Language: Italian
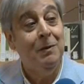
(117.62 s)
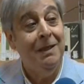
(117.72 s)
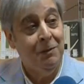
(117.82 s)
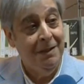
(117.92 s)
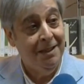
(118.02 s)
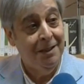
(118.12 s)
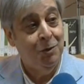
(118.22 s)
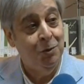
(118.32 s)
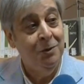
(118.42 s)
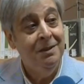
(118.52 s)
quelli, quelli che
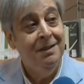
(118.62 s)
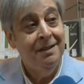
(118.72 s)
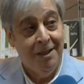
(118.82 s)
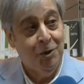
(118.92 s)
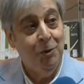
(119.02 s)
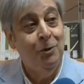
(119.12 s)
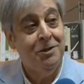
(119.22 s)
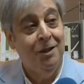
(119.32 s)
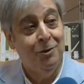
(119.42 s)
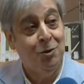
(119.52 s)
tu
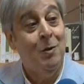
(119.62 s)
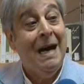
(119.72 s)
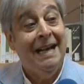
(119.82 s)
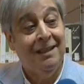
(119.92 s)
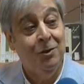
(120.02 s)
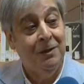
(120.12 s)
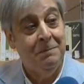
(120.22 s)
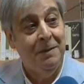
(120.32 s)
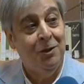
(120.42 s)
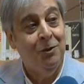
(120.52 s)
riconosci, lo sguardo,
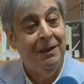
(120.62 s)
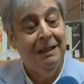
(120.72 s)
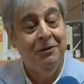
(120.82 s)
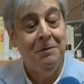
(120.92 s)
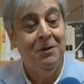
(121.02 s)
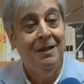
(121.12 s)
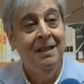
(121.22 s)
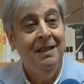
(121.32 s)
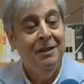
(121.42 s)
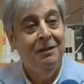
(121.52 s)
capito, la forma di una...
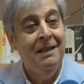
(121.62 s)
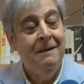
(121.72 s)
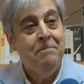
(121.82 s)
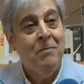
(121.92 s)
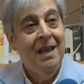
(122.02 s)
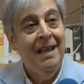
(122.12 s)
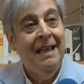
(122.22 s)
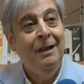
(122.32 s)
E